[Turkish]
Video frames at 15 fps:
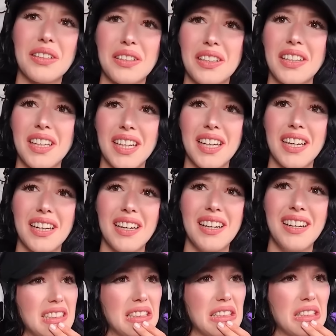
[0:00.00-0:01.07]
Çok iyi.
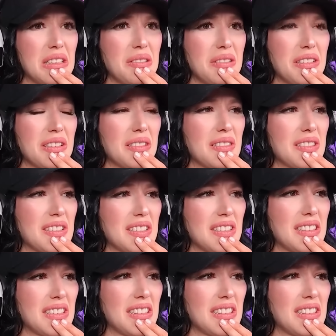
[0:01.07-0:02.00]
İnanamıyorum şu